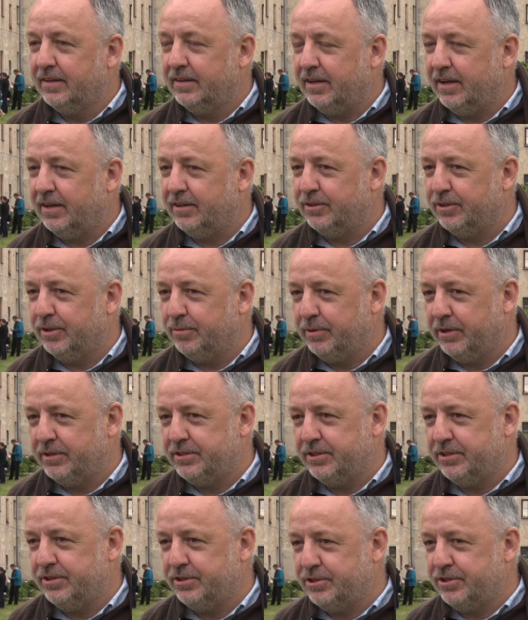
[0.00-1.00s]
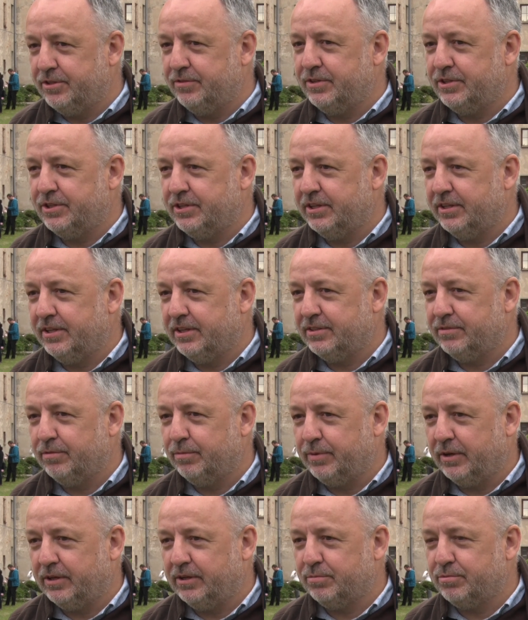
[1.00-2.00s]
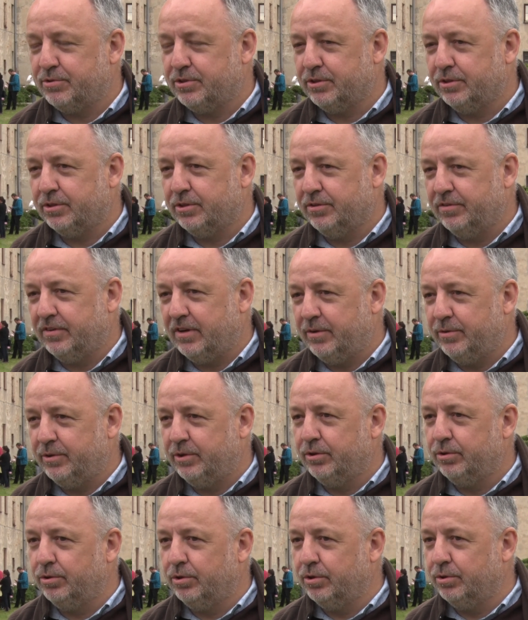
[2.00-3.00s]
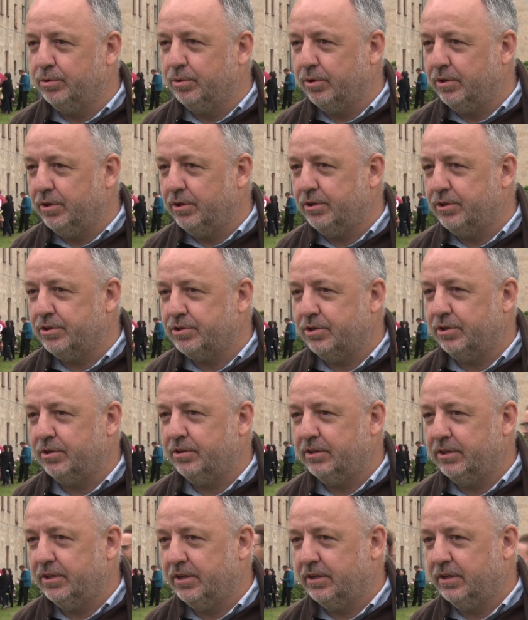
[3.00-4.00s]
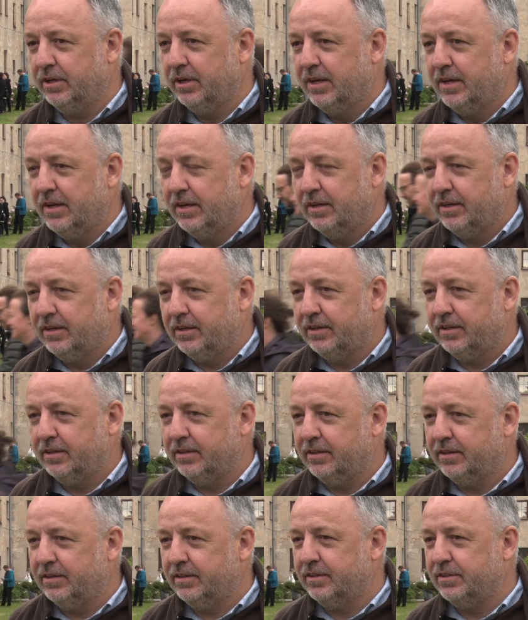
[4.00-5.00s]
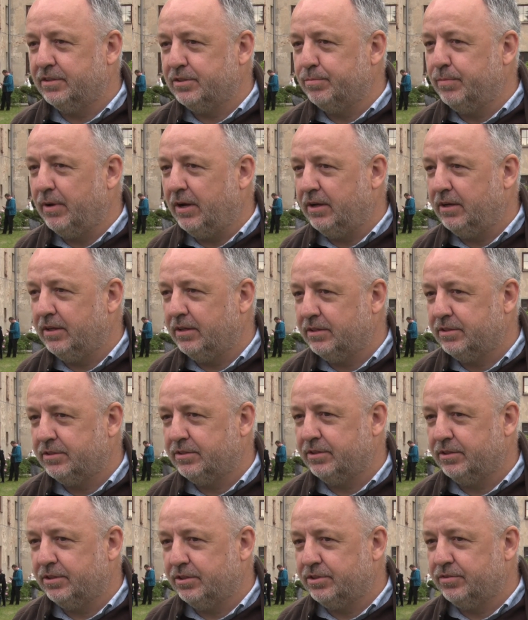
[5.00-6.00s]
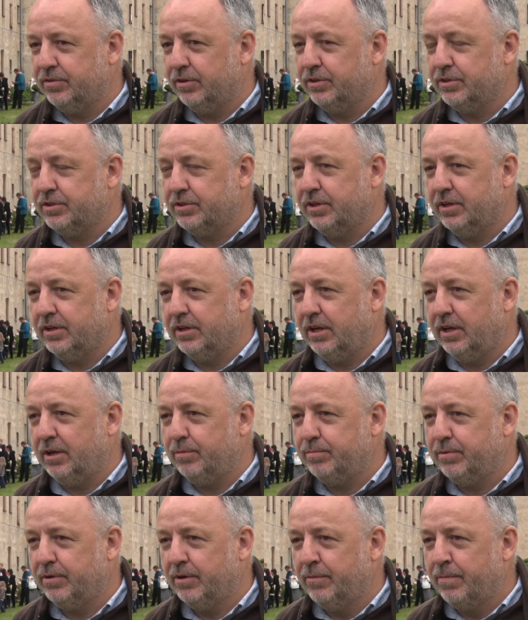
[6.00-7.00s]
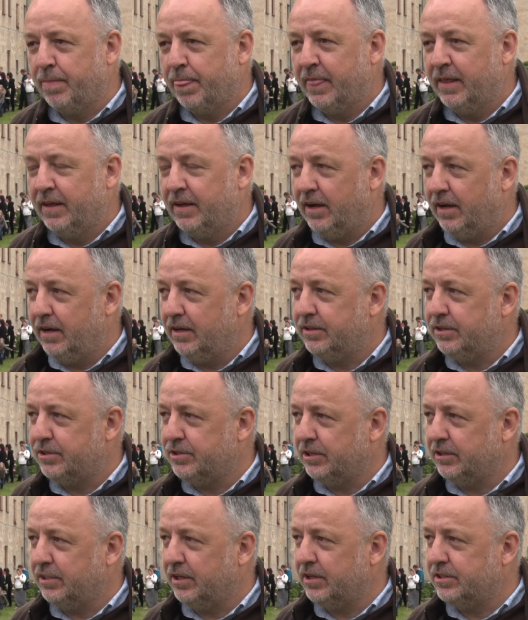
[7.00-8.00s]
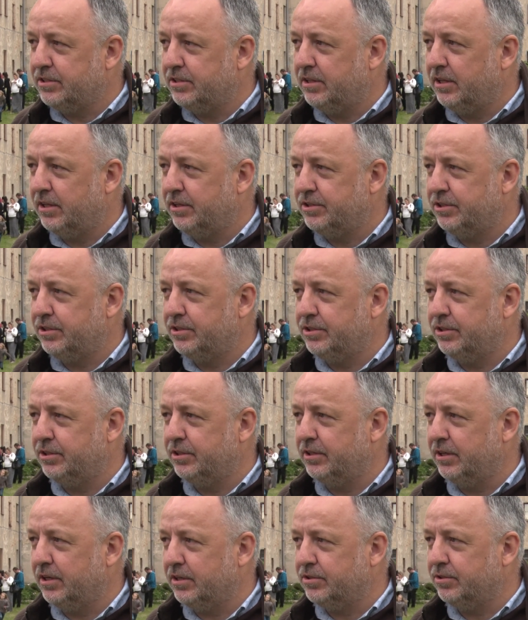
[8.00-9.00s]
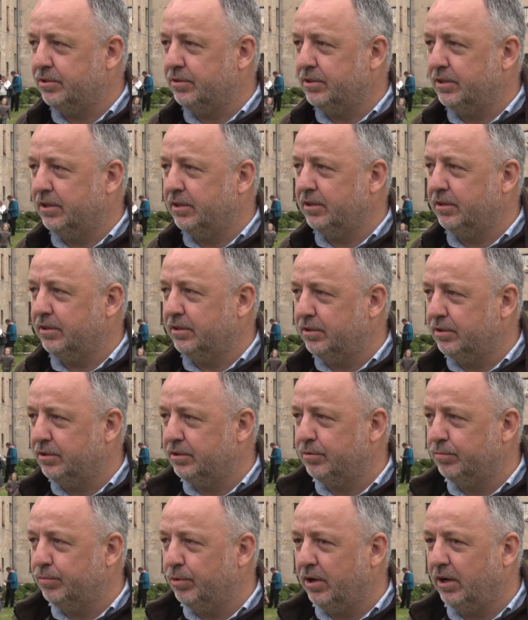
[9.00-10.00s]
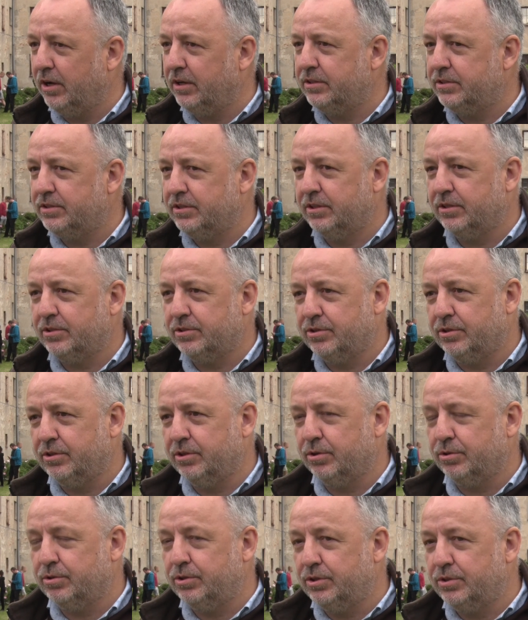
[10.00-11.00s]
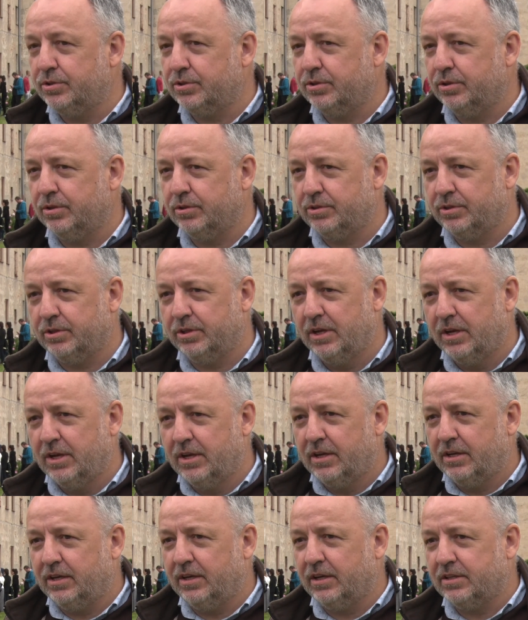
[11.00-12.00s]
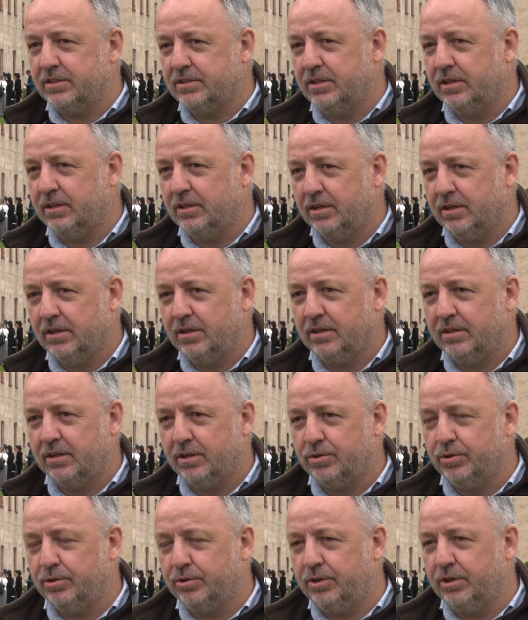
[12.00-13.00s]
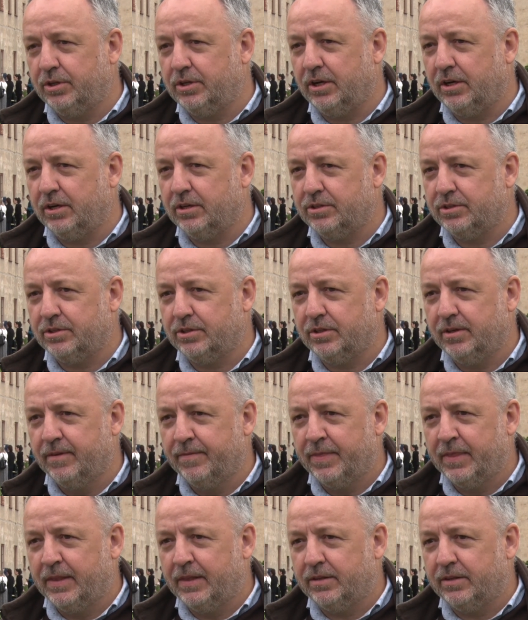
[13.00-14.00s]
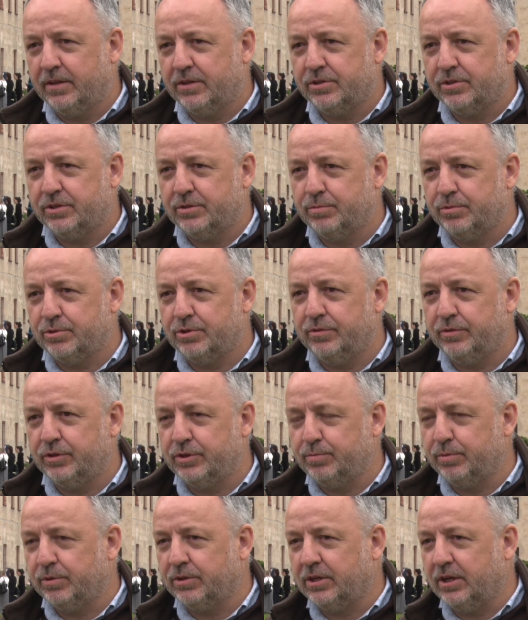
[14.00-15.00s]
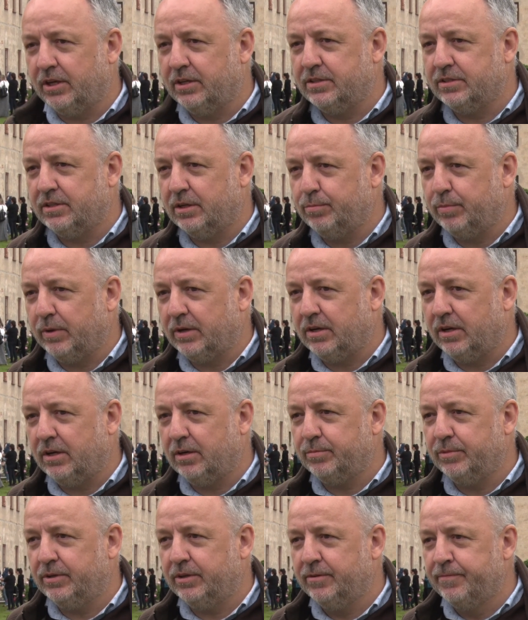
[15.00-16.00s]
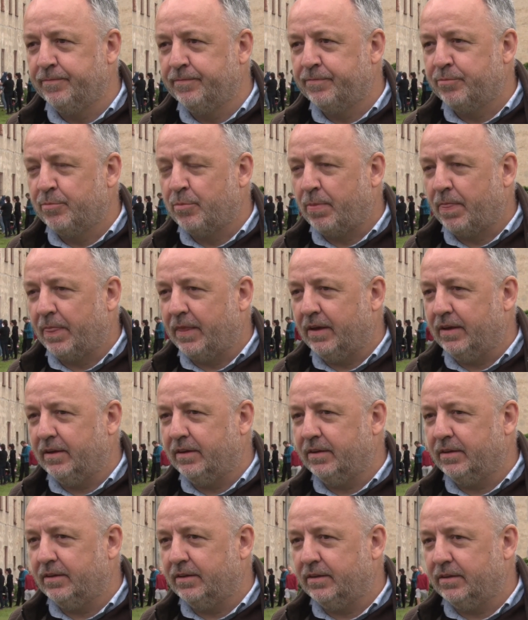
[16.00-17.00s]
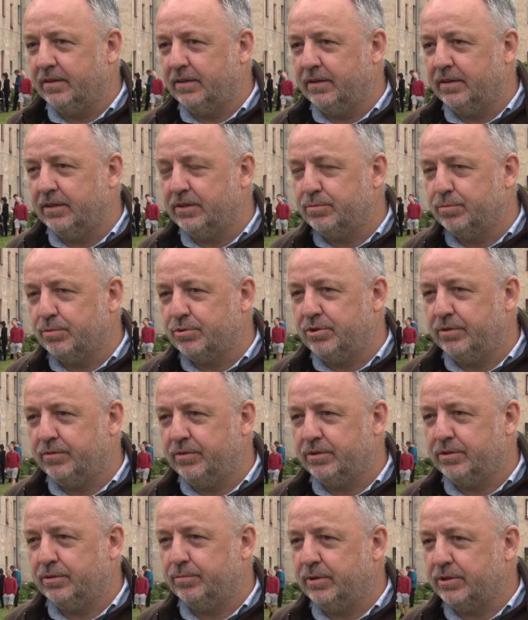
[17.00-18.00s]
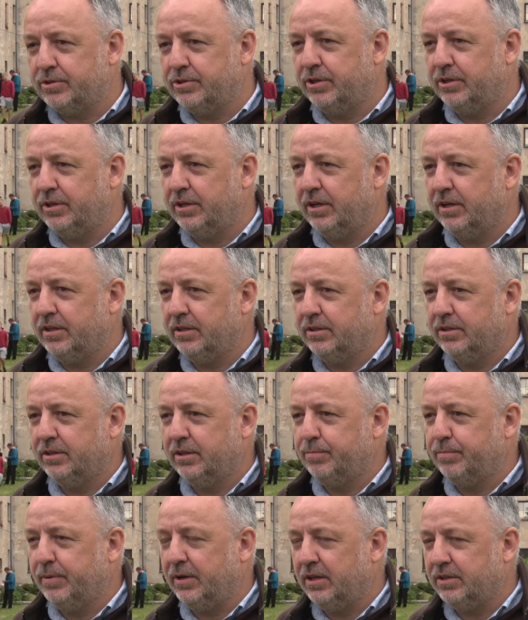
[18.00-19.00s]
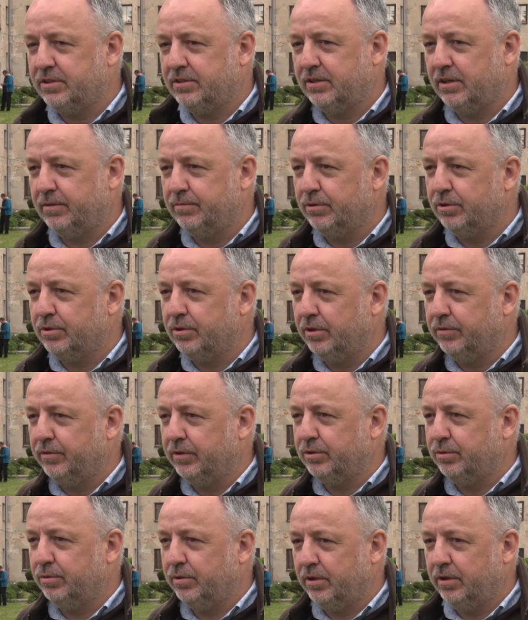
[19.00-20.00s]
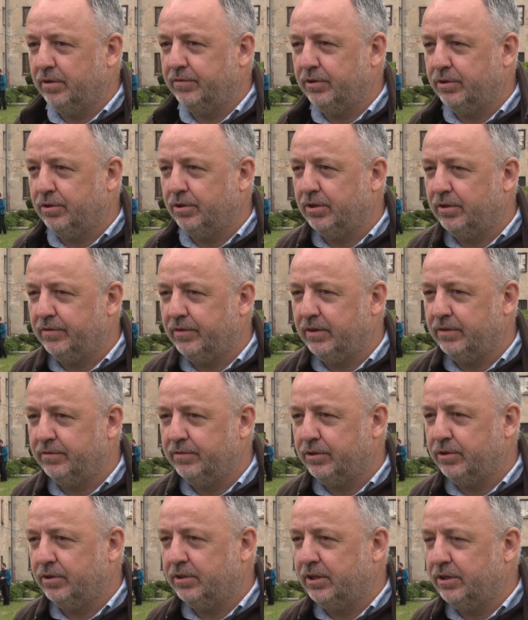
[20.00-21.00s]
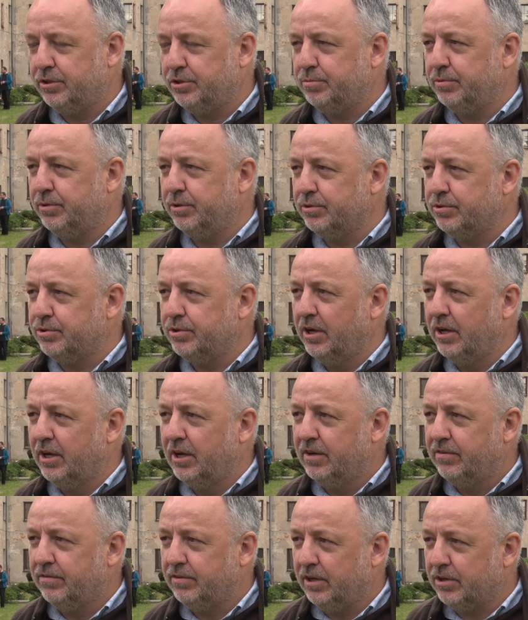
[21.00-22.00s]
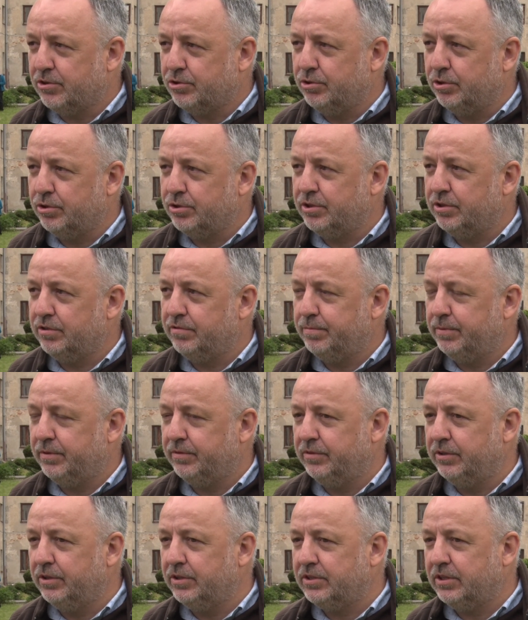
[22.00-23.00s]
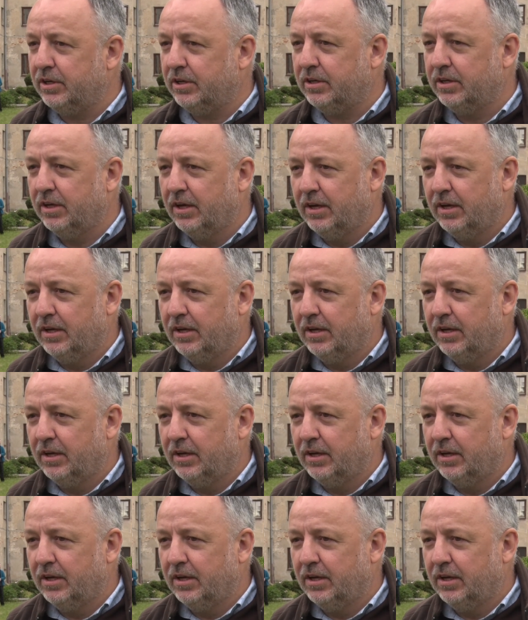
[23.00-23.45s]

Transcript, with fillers: Tak, no dobre jedzenie rzeczywiście jest, bo panie przygotowały ogórki kiszone i, i smalec, e, swojski chleb ale też atrakcje dla dzieci, jak są te dmuchańce, czy ognisko, czy jazda na, na konikach, czy też jest możliwość spotkania z alpakami. E, jest możliwość zobaczenia tych prac remontowych, które wykonaliśmy już w klasztorze, w piwnicach.